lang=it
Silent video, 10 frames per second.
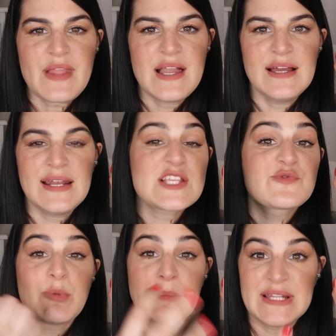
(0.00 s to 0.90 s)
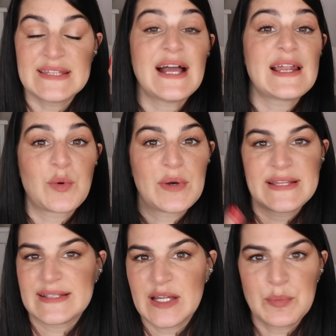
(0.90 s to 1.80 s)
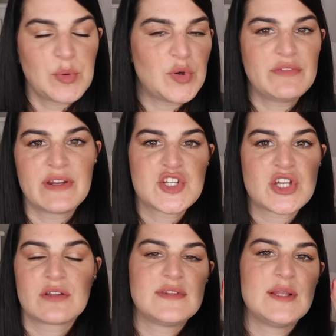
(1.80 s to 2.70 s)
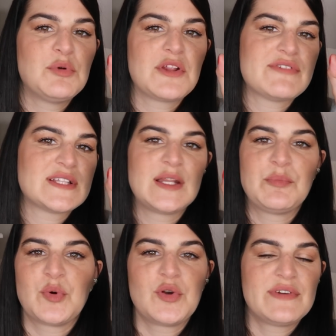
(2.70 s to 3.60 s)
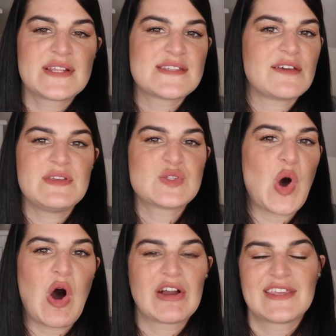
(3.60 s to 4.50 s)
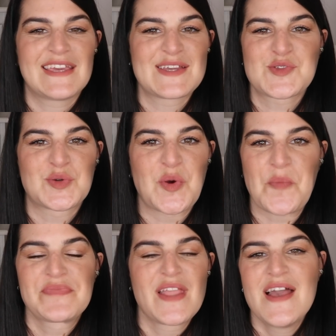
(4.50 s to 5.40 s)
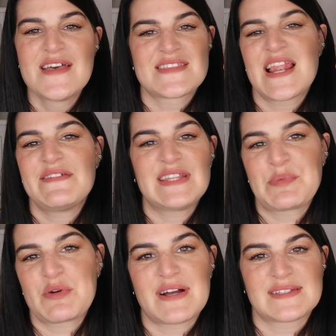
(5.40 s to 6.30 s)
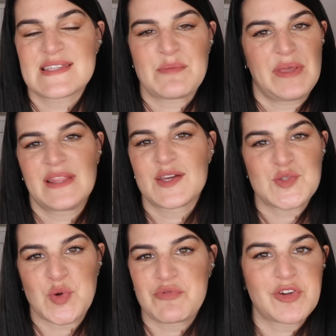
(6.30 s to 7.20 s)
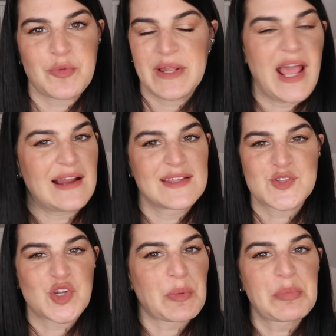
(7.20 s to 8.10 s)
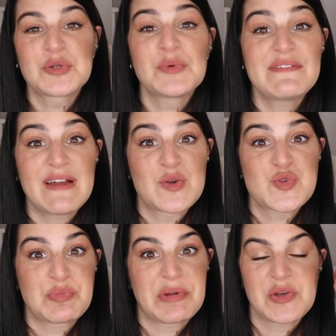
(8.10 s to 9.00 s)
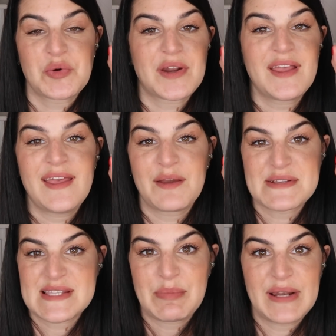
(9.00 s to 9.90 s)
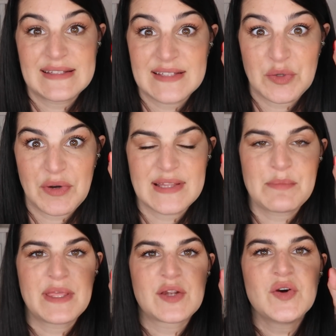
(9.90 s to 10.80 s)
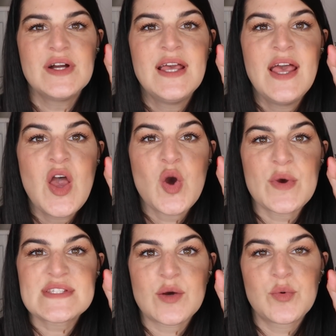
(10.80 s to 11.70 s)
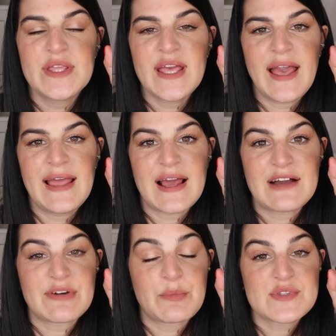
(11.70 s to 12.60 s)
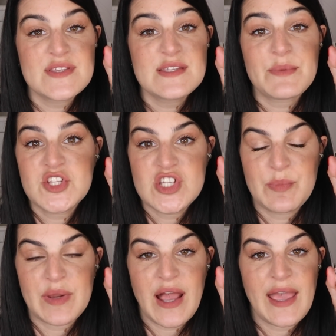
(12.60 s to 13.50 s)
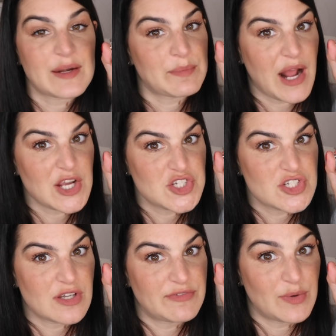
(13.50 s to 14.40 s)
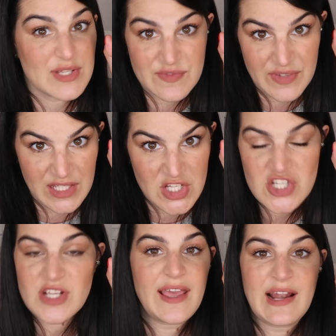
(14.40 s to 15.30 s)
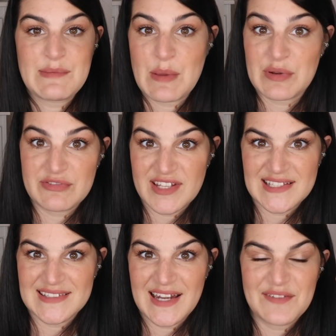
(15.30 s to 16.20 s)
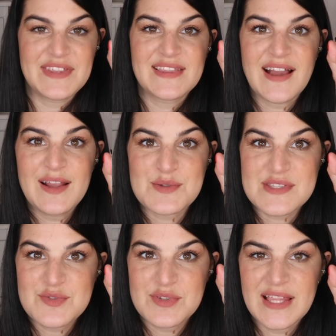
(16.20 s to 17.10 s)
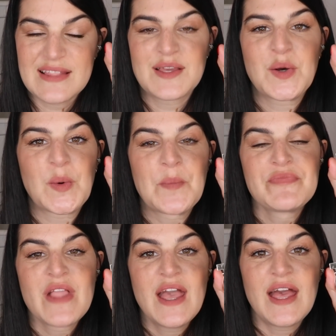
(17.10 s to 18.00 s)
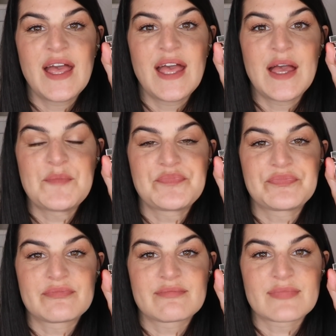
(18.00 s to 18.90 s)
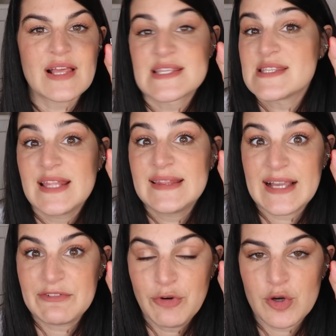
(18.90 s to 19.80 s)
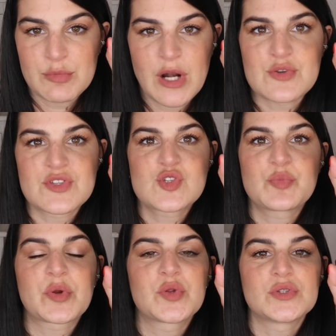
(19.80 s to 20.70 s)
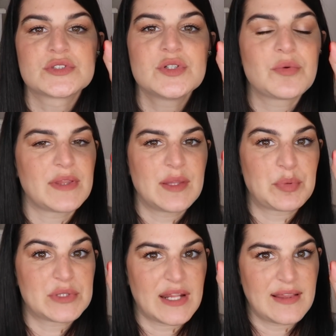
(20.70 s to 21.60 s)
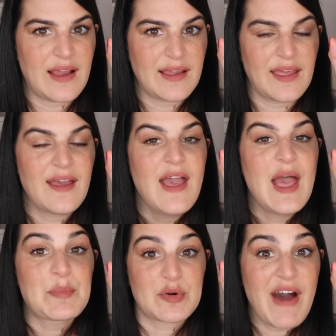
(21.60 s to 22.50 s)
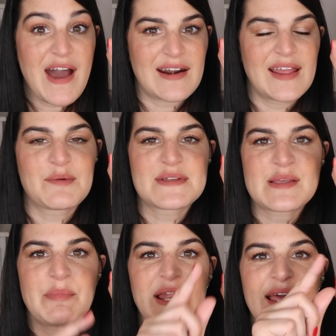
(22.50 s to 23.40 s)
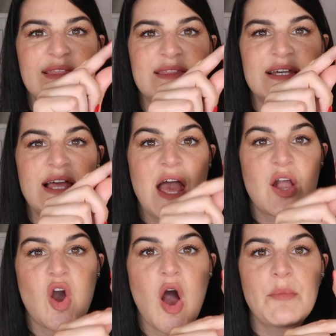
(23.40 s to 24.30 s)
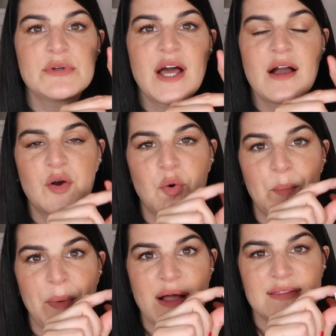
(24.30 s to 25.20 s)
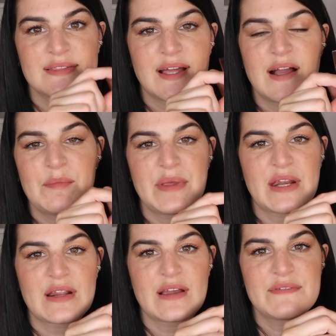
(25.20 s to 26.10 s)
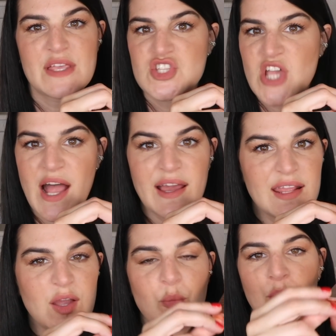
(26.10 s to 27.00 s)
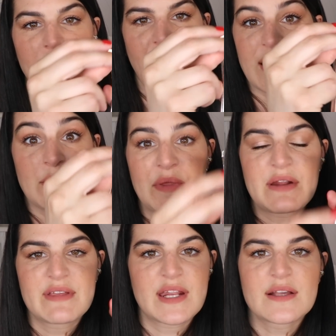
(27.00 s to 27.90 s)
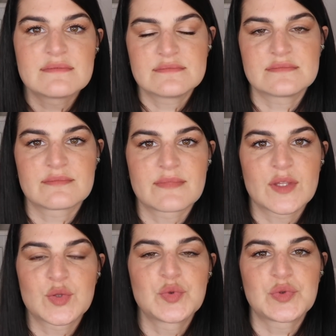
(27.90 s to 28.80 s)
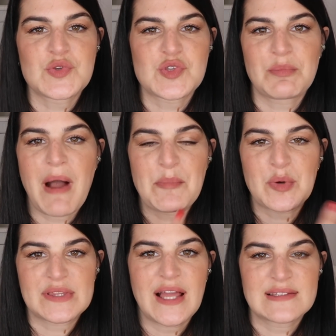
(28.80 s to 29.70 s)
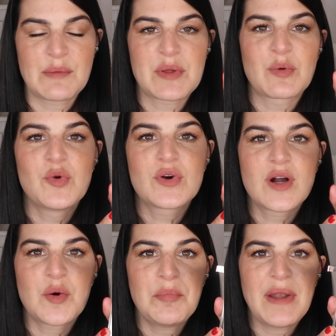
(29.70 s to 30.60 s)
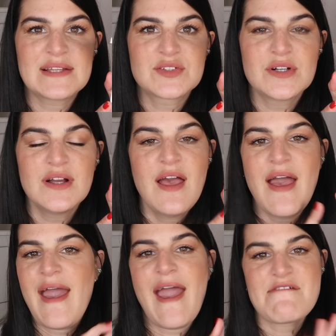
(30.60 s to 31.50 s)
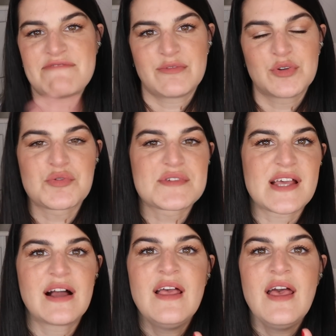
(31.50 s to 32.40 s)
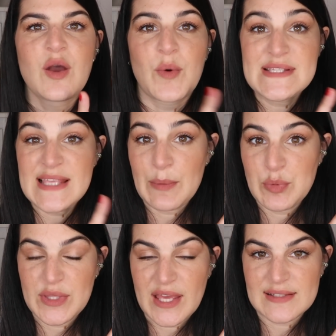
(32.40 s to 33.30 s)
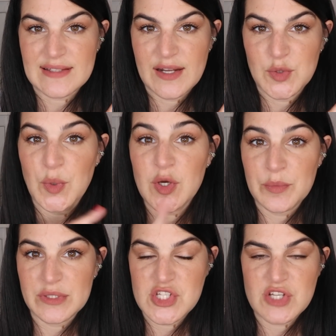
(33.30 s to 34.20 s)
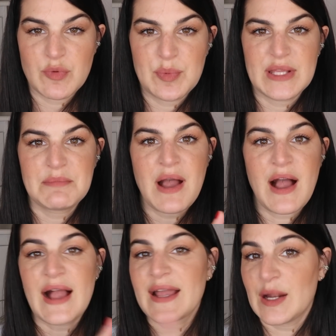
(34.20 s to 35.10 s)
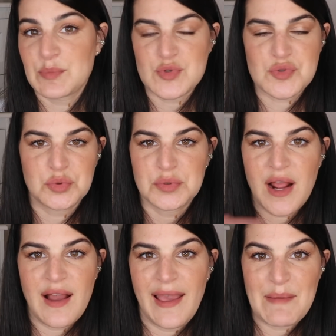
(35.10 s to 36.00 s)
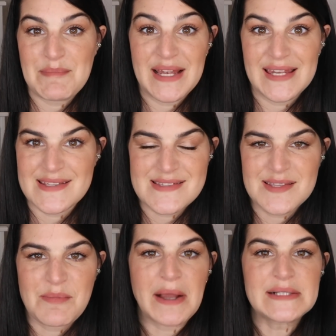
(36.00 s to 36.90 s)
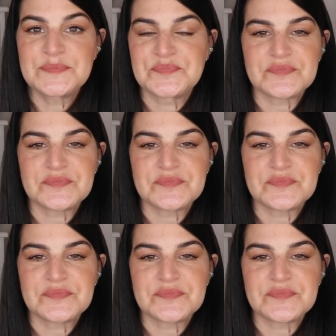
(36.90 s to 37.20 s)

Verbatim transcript: eh, la sfumabilità, la qualità delle polveri, Charlotte Tilbury fa delle polveri sia viso occhi che sono, se le avete provate sapete che sono fenomenali, sono proprio di un livello superiore e questa palette non è da meno. Questa qui è la famosissima Cipria Airbrush Flawless Finish che è la mia preferita della vita, è lo stesso identico, ehm, la stessa identica formula, lo stesso prodotto, quindi potrete anche provarla in questa palette, comoda, compatta per viaggiare oppure anche per avere... Mh, mm, tutto insomma portata per un look completo è favolosa questa è la più chiara tra le due come dicevo prima anche la più scura è bellissima